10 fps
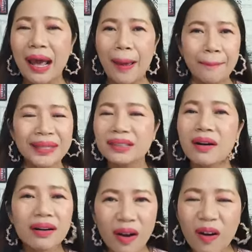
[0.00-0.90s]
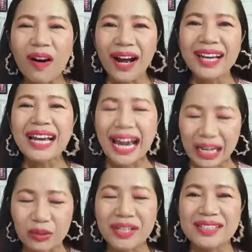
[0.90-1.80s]
ไม่ต้องรอให้หา
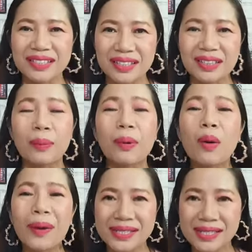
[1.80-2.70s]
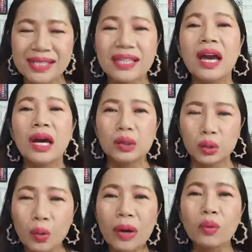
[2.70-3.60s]
ตัวเองเจอหรอก เพราะว่าจริงๆ
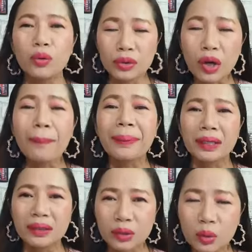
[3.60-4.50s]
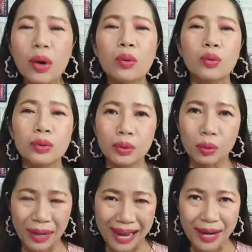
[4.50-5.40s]
ตัวคุณก็เป็นตัวคุณอยู่
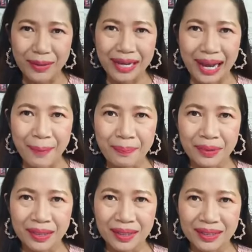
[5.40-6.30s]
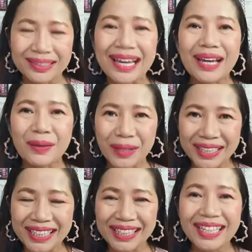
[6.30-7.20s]
แล้วนะคะแต่วัน
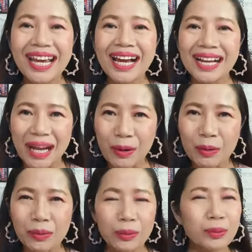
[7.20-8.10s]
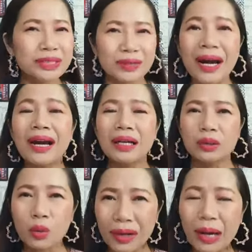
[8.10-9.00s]
นี้เรารู้สึกว่า
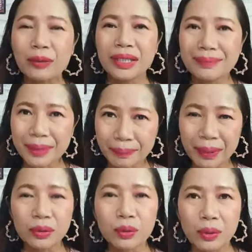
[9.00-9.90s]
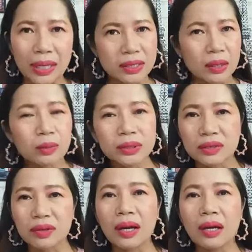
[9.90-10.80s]
ตัวเราที่มันเป็นอยู่อาจจะรู้สึก
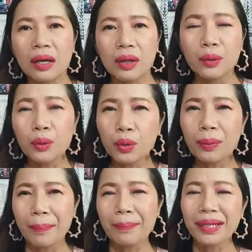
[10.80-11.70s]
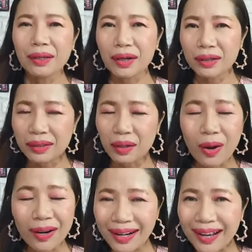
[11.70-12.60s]
ว่าดูแบบไม่ค่อยคล่อ
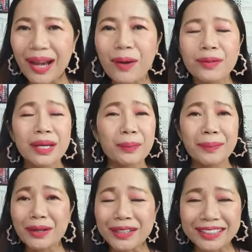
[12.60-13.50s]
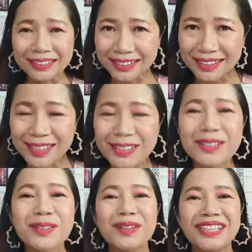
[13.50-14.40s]
งแคล่ว ไม่ค่อยกระตือรือ
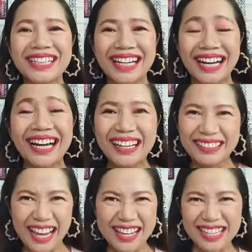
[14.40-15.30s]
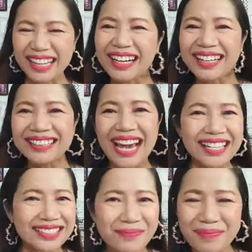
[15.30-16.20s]
ร้นนะคะ แต่ฉันอะอยาก
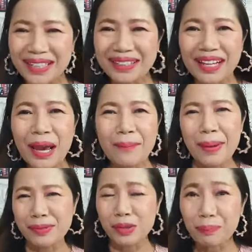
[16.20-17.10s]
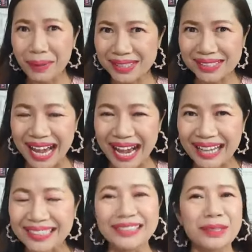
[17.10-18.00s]
จะเป็นแบบซูเปอร์สตาร์
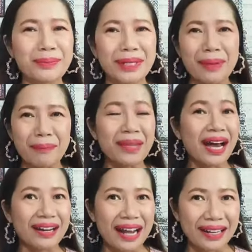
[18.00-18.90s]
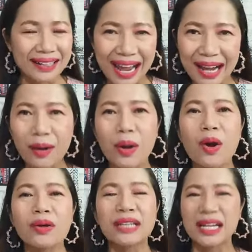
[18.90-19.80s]
อยากจะเป็นแบบดาราหน้ากล้อง
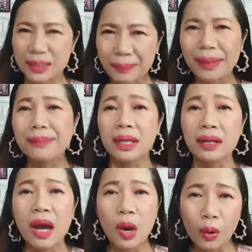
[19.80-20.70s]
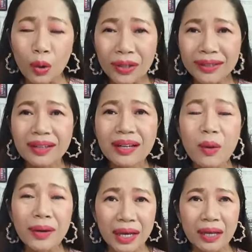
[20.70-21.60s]
อยากจะเป็นเหมือน คนที่เรา
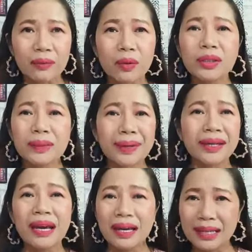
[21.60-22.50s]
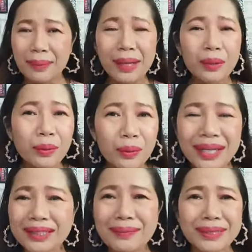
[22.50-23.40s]
เห็นว่าอุ้ยทำไมอย่างแม่ครู
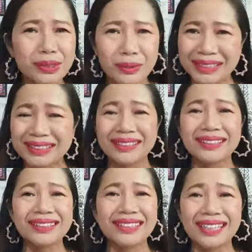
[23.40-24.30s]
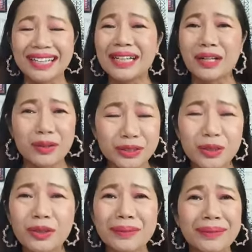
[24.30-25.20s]
เอ๊ะทำไมสวยจังเลยนะคะอยากโคชโอ
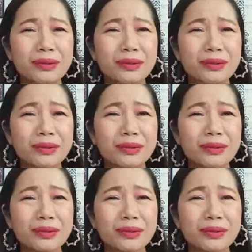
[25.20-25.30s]
ทำไมดู